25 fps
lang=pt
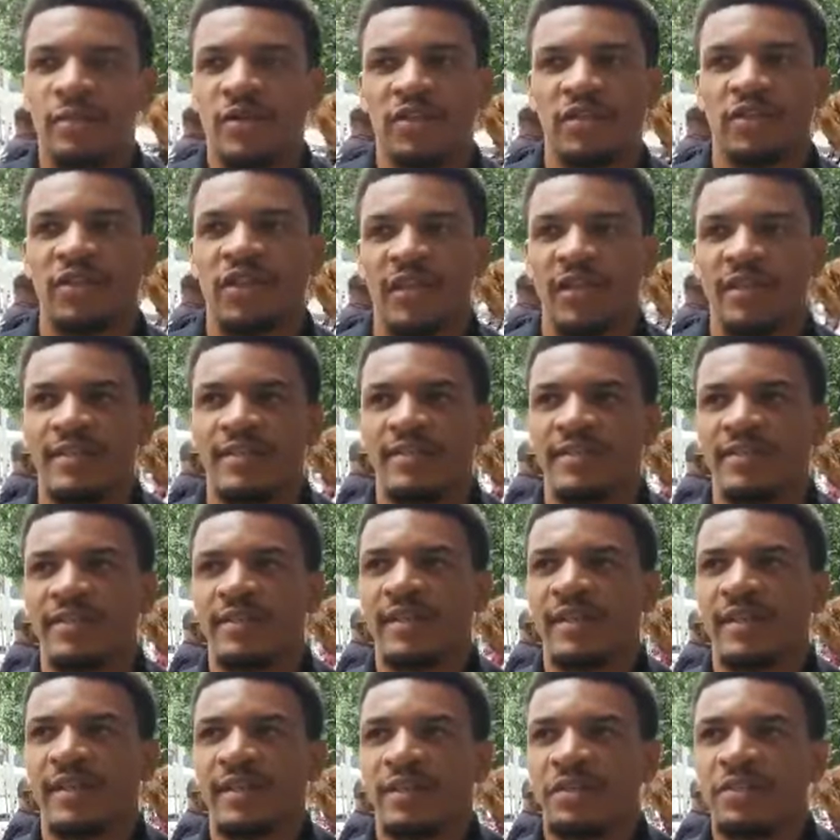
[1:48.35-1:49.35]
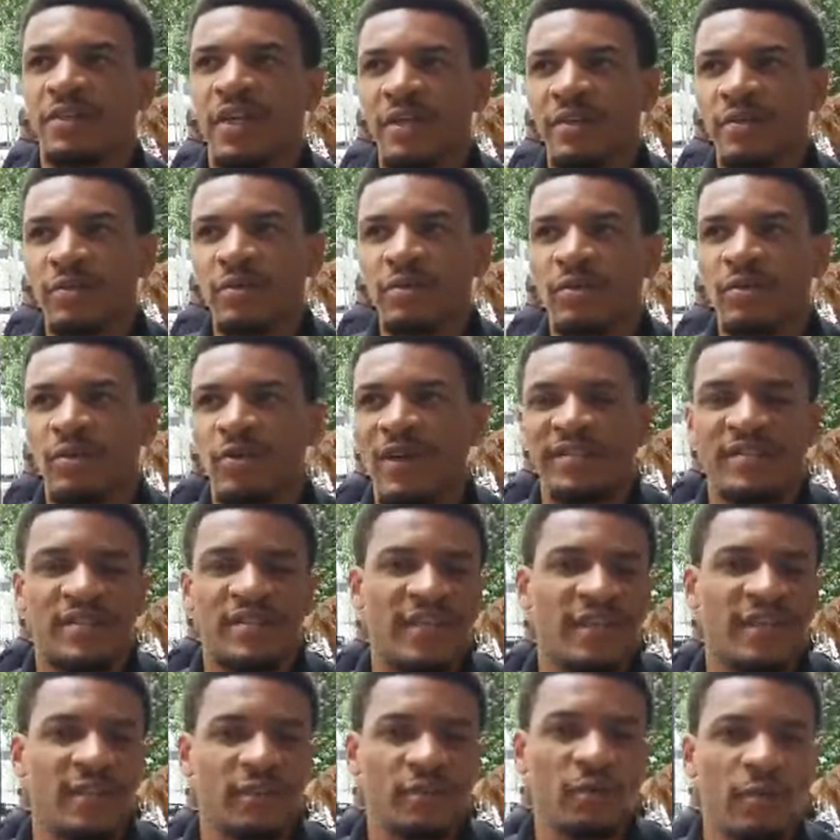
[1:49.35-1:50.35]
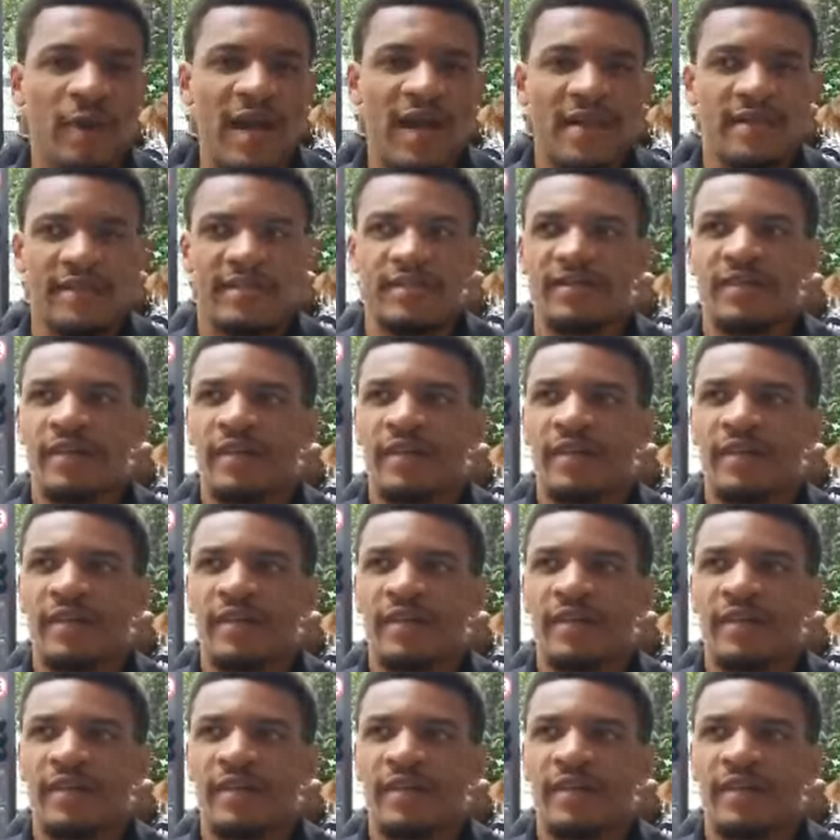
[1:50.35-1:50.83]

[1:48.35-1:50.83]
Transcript: acho que elas já não, não aceitam mais.